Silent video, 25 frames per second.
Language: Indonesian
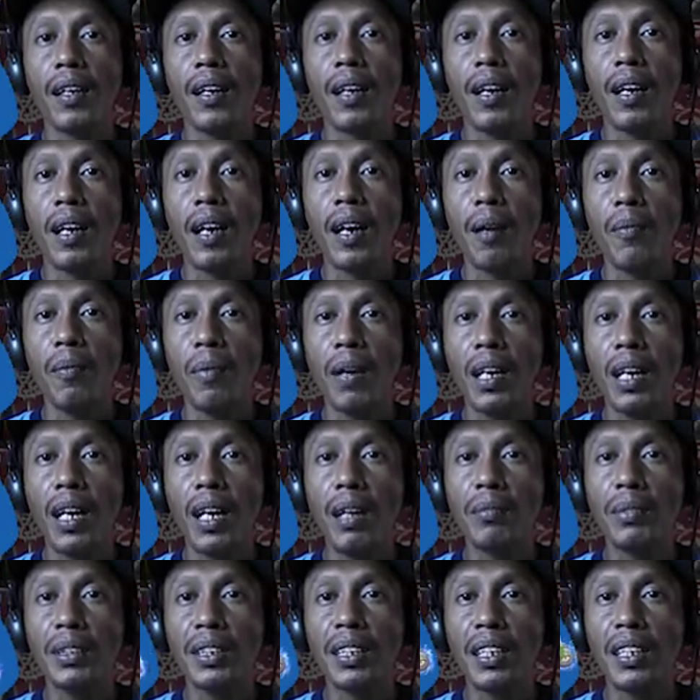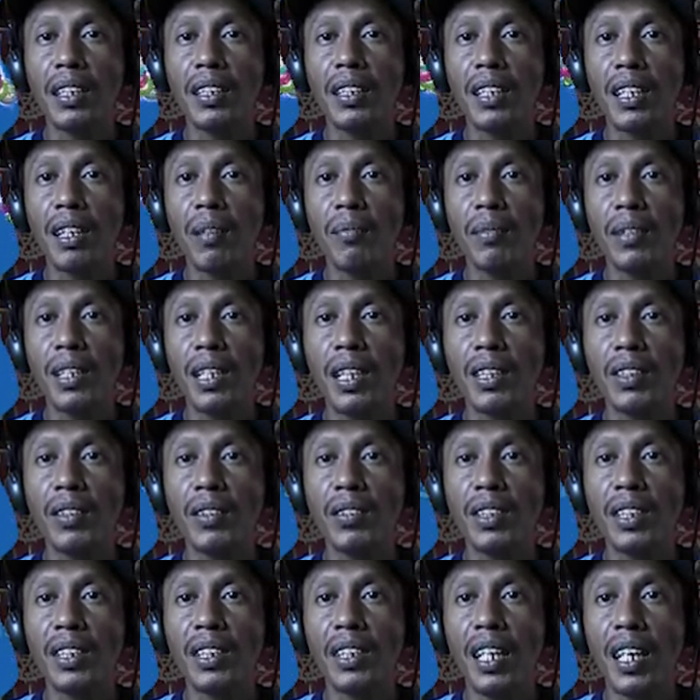apakah bisa diterima atau
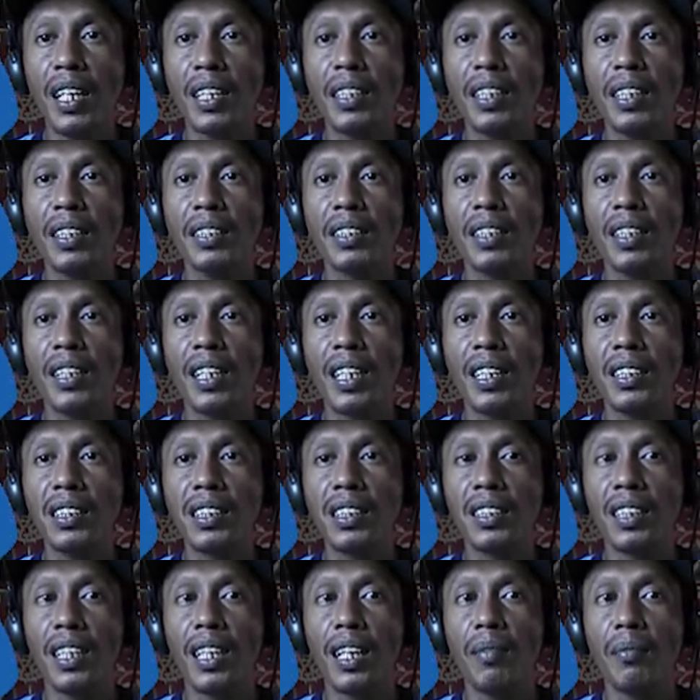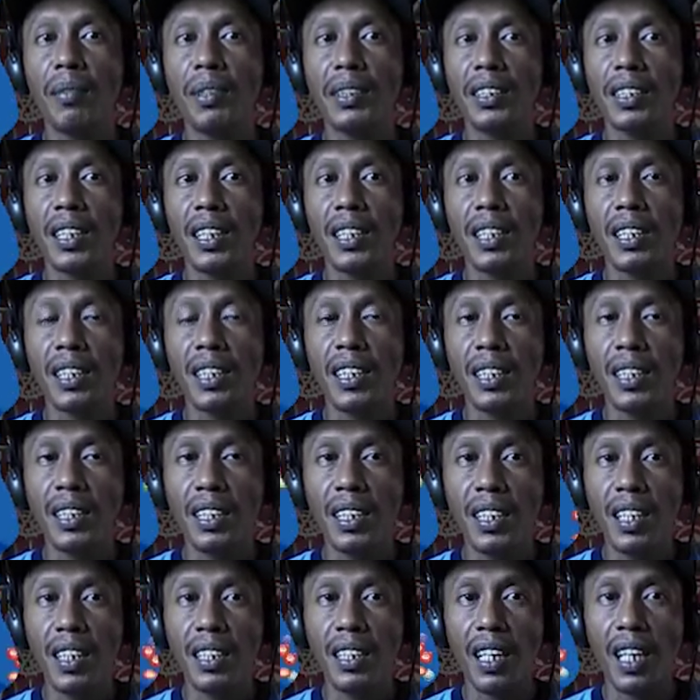tidak yang jelas selama channel ini
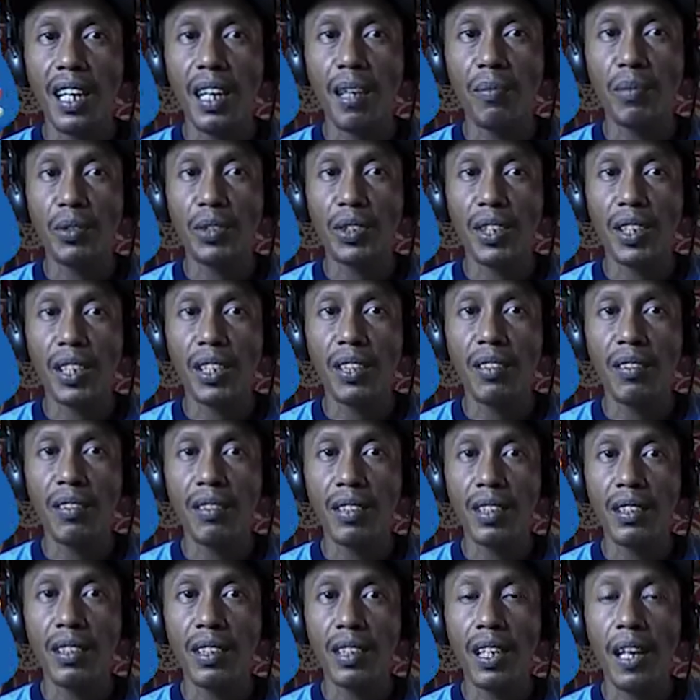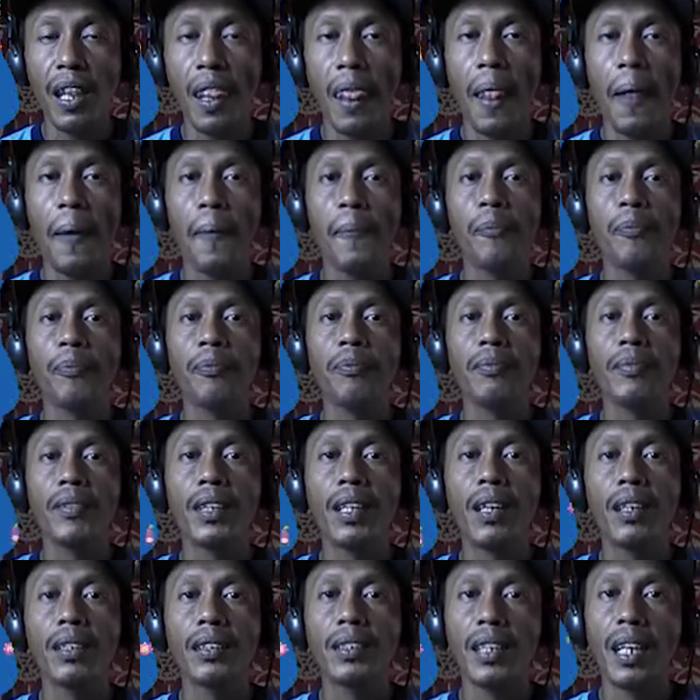tidak dihapus oleh Google
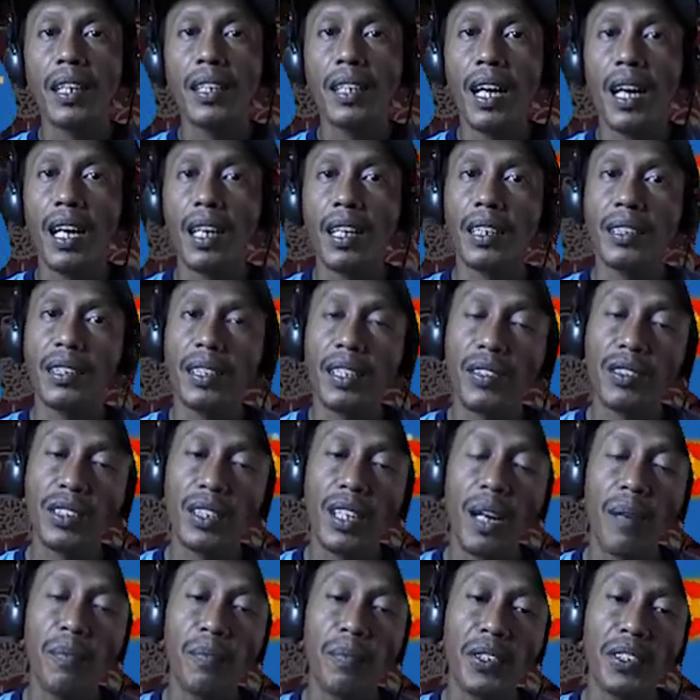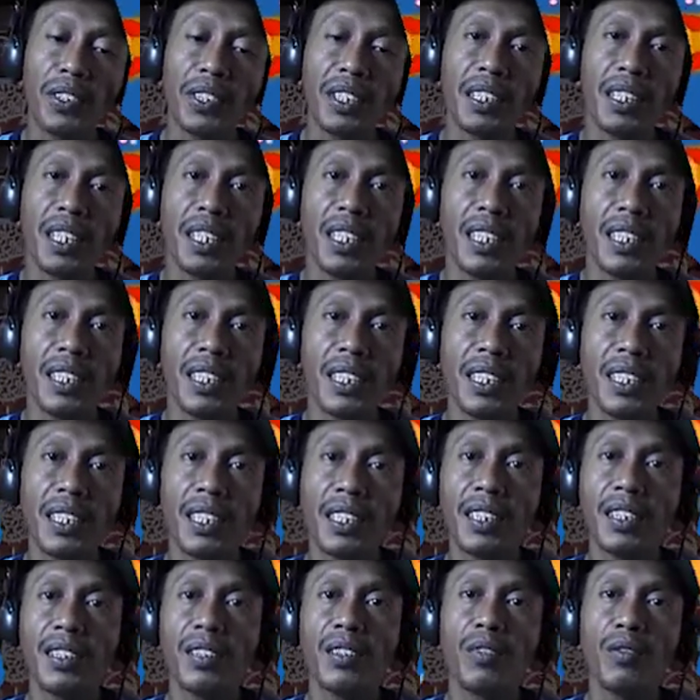saya akan terus upload di channel ini
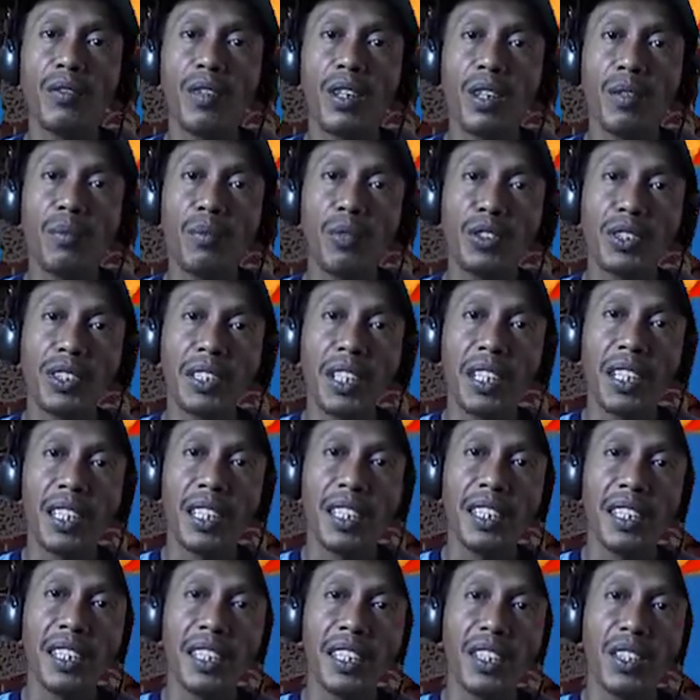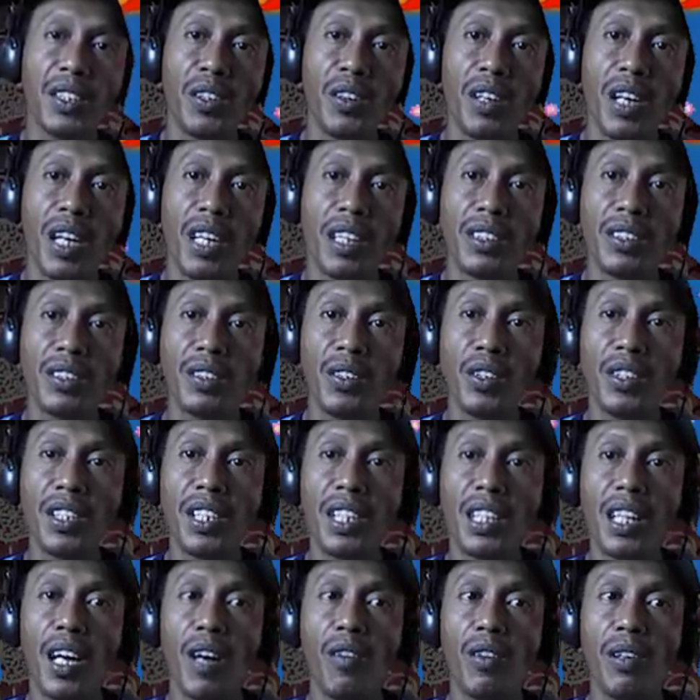walaupun channel ini ditolak atau niat
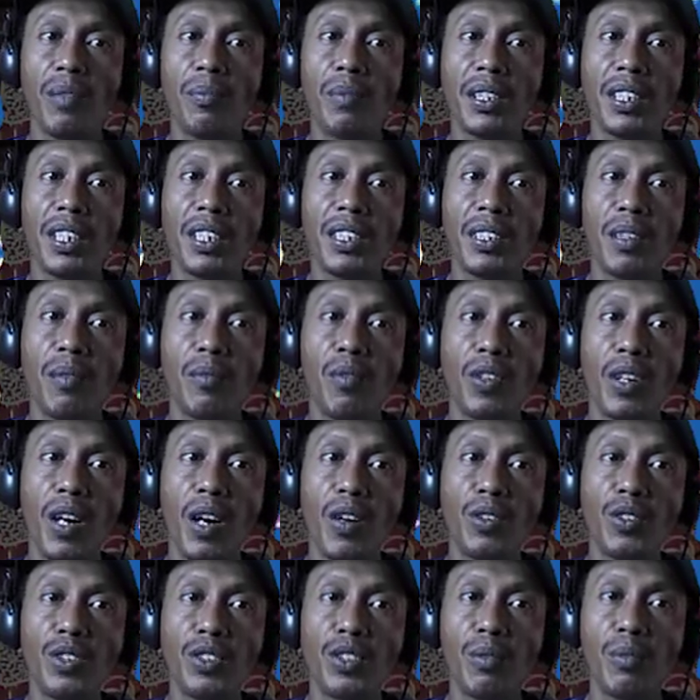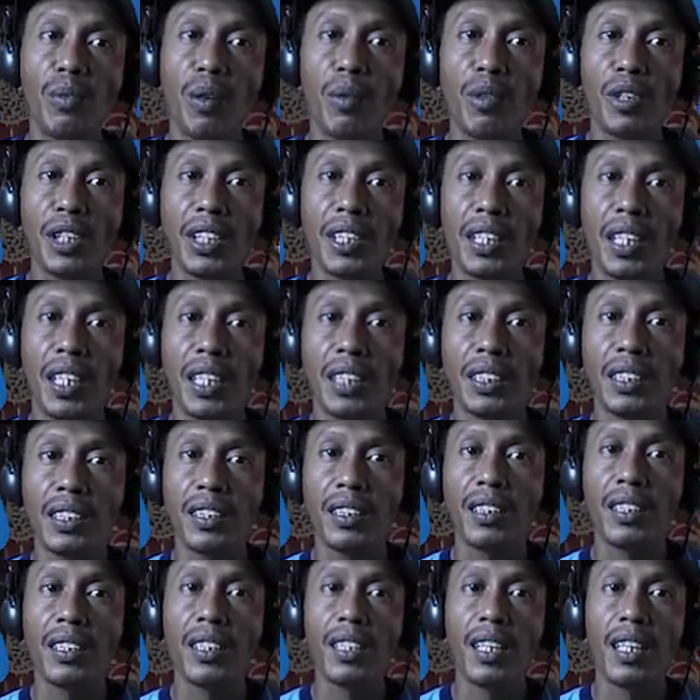awal bikinnya bukan untuk memonetize
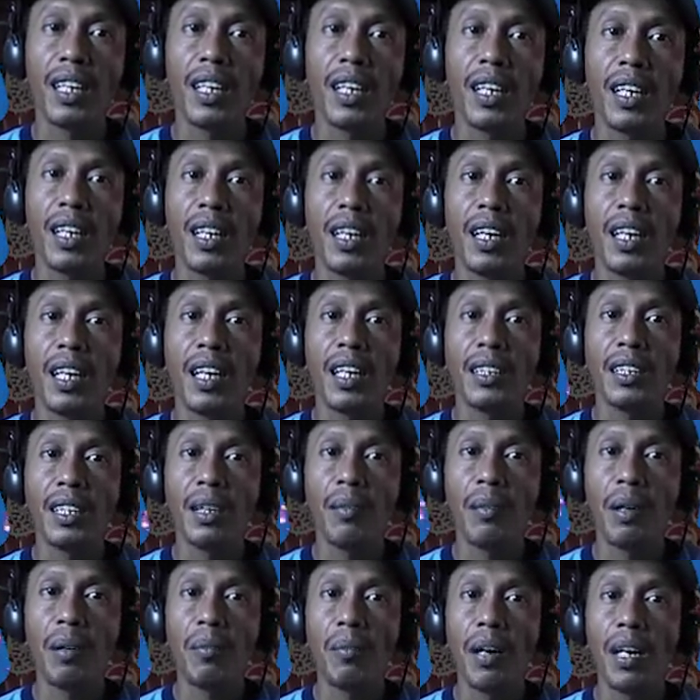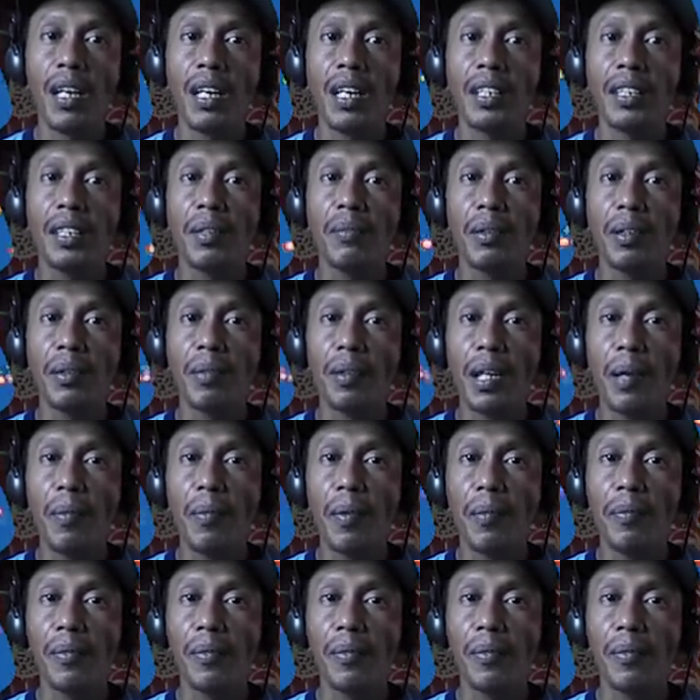hanya memang ada beberapa